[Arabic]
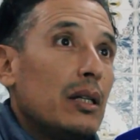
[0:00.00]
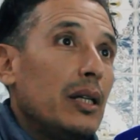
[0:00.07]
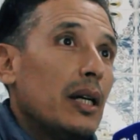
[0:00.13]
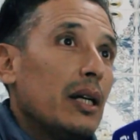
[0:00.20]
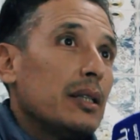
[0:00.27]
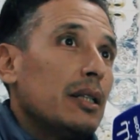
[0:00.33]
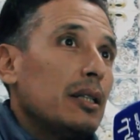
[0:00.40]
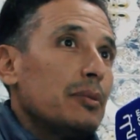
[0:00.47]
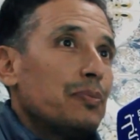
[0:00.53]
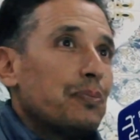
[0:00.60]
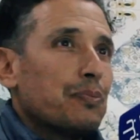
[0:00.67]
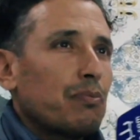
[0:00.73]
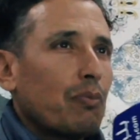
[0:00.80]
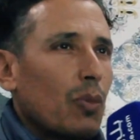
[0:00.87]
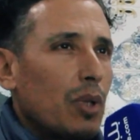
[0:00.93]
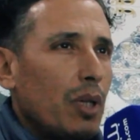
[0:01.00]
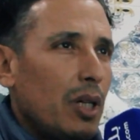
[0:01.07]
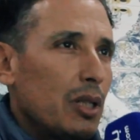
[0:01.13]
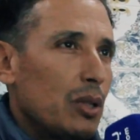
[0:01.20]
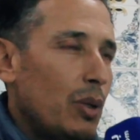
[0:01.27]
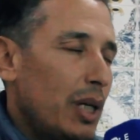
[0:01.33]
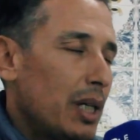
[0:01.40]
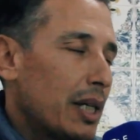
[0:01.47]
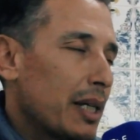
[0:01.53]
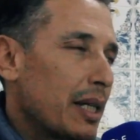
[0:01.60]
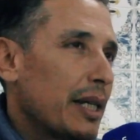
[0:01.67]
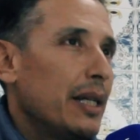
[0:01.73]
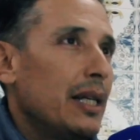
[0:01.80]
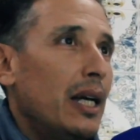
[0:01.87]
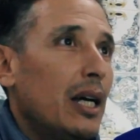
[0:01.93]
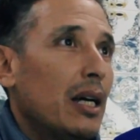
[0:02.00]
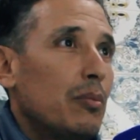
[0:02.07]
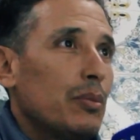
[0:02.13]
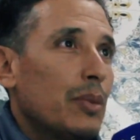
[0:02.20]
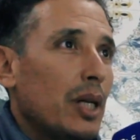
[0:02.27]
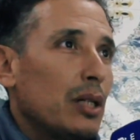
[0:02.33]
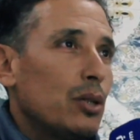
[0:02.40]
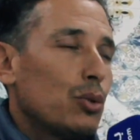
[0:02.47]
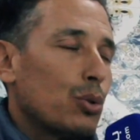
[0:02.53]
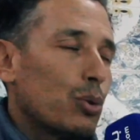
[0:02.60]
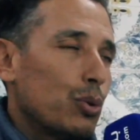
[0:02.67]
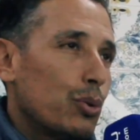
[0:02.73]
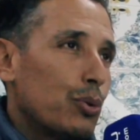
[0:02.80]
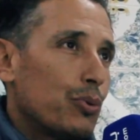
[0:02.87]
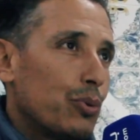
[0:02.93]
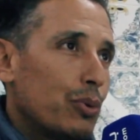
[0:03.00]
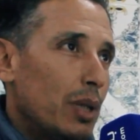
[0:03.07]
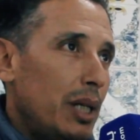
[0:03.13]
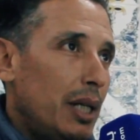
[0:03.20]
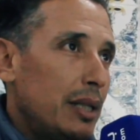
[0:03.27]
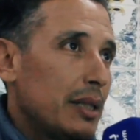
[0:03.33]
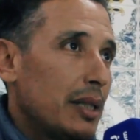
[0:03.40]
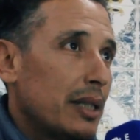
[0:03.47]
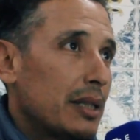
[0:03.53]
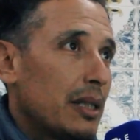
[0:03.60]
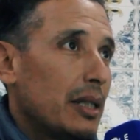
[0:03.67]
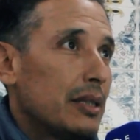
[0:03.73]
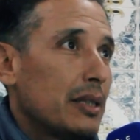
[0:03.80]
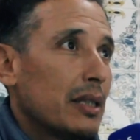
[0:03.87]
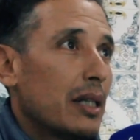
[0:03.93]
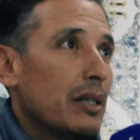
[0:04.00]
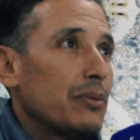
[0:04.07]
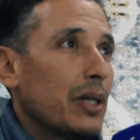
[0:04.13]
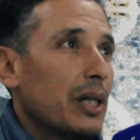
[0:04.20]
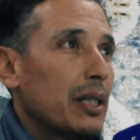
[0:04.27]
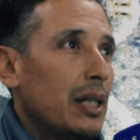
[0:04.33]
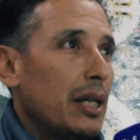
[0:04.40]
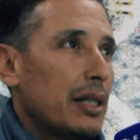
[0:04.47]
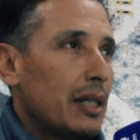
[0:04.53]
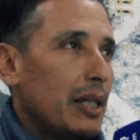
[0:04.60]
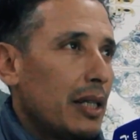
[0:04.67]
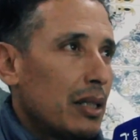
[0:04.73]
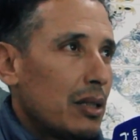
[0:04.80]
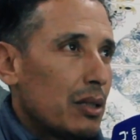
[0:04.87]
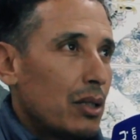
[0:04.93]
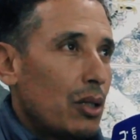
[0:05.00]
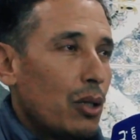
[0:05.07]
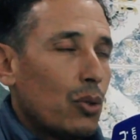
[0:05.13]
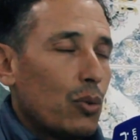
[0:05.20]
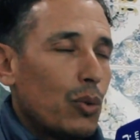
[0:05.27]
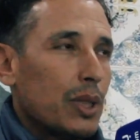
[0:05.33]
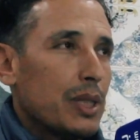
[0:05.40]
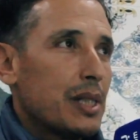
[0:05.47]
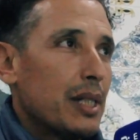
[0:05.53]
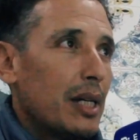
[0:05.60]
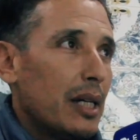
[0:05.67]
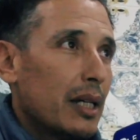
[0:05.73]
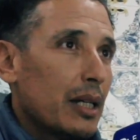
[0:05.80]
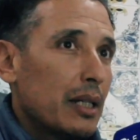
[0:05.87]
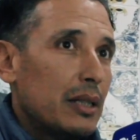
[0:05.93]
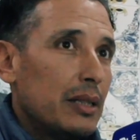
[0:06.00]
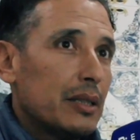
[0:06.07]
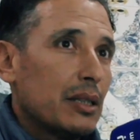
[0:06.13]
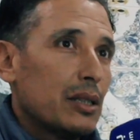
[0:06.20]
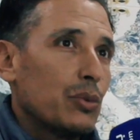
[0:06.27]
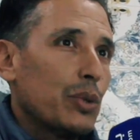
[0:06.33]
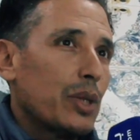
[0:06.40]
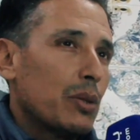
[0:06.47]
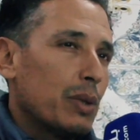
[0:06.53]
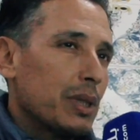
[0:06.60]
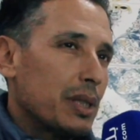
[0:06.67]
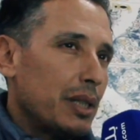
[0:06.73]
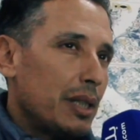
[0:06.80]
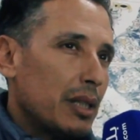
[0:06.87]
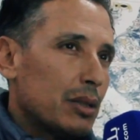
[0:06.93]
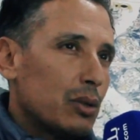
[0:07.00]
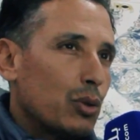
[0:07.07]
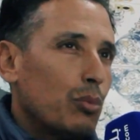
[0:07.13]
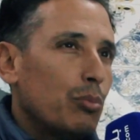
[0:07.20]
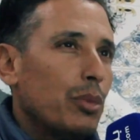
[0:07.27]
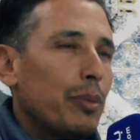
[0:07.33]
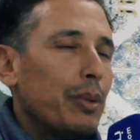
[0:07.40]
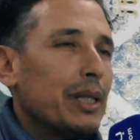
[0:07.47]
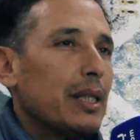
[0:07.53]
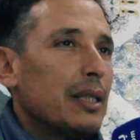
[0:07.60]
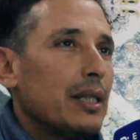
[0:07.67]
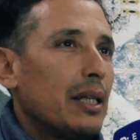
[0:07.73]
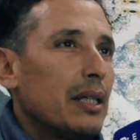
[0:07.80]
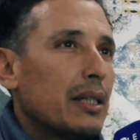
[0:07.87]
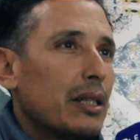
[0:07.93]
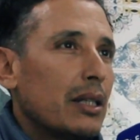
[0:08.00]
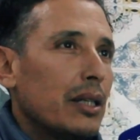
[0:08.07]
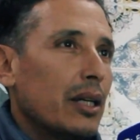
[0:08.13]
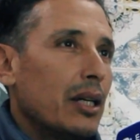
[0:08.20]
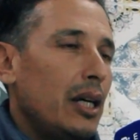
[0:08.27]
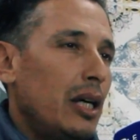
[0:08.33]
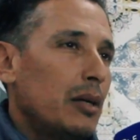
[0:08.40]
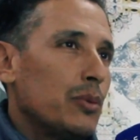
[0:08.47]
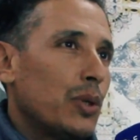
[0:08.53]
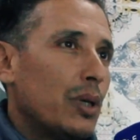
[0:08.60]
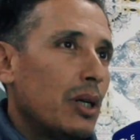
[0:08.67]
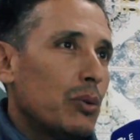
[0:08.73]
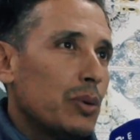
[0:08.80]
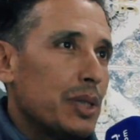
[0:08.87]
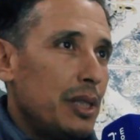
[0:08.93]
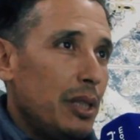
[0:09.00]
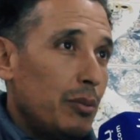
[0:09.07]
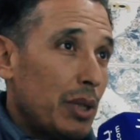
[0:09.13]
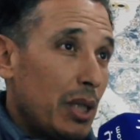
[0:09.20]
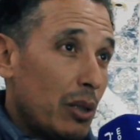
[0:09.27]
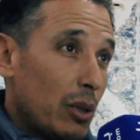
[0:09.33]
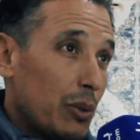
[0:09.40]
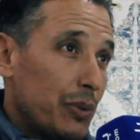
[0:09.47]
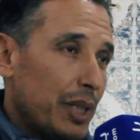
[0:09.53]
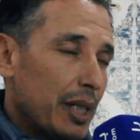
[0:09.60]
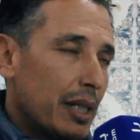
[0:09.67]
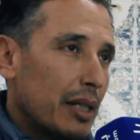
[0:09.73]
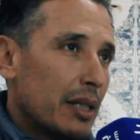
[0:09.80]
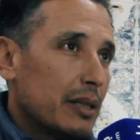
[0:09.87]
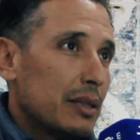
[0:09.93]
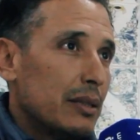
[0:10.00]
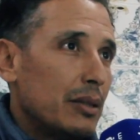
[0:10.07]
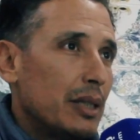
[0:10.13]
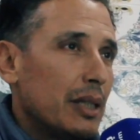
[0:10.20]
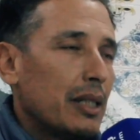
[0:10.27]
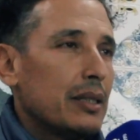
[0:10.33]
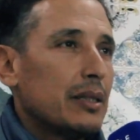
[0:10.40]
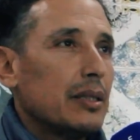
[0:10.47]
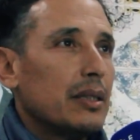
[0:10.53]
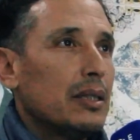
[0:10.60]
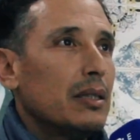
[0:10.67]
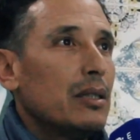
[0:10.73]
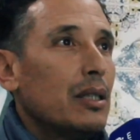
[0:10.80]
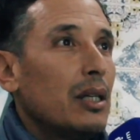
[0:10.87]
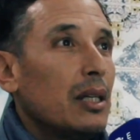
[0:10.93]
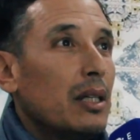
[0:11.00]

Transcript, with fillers: لهذا نعرض على الرأي العام الظروف والأحداث التي رافقت العدلين والسائق لتزوير وصية ثم بعد ذلك إقحامها واستعمالها في إراتة